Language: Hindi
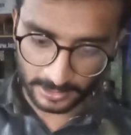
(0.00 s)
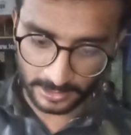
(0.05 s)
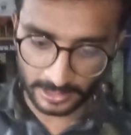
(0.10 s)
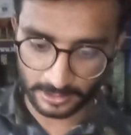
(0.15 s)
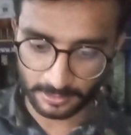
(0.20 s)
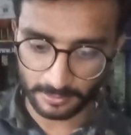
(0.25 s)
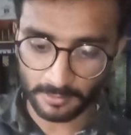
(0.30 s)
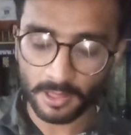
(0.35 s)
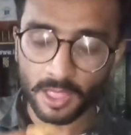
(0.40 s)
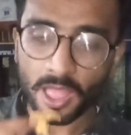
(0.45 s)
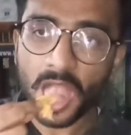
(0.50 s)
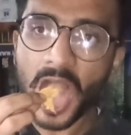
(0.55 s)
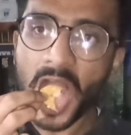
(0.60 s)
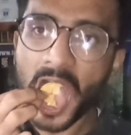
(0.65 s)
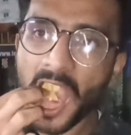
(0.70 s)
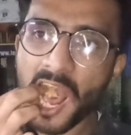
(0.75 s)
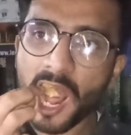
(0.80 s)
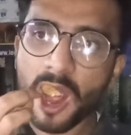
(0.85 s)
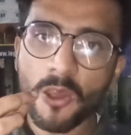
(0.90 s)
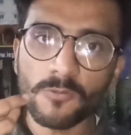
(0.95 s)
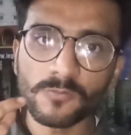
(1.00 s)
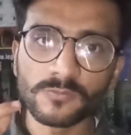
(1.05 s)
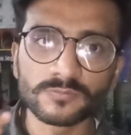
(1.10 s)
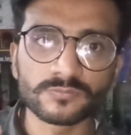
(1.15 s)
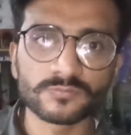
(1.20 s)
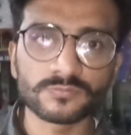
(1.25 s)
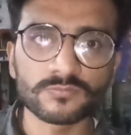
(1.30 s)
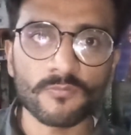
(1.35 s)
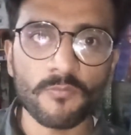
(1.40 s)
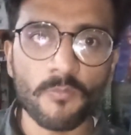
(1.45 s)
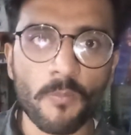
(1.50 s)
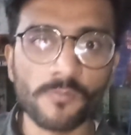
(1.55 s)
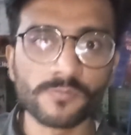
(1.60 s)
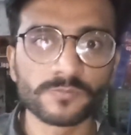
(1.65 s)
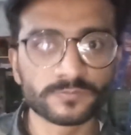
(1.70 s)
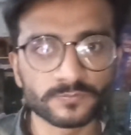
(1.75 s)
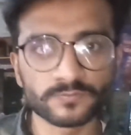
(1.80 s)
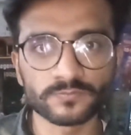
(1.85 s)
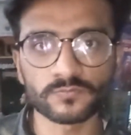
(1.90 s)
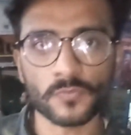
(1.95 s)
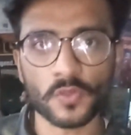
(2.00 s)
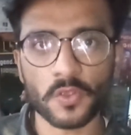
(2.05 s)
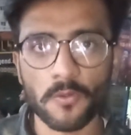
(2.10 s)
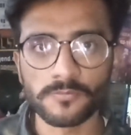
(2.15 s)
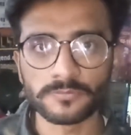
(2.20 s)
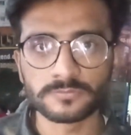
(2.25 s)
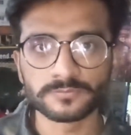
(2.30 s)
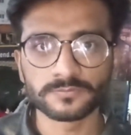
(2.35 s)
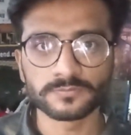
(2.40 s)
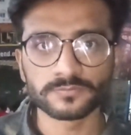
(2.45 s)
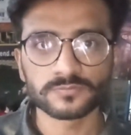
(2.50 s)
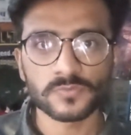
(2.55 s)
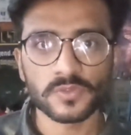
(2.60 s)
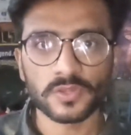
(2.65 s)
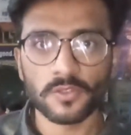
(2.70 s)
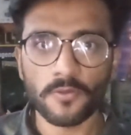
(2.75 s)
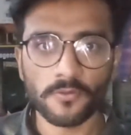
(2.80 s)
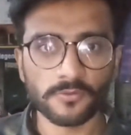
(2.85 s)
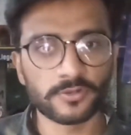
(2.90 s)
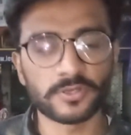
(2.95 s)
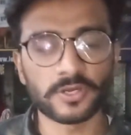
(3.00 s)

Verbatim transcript: देख हम्म।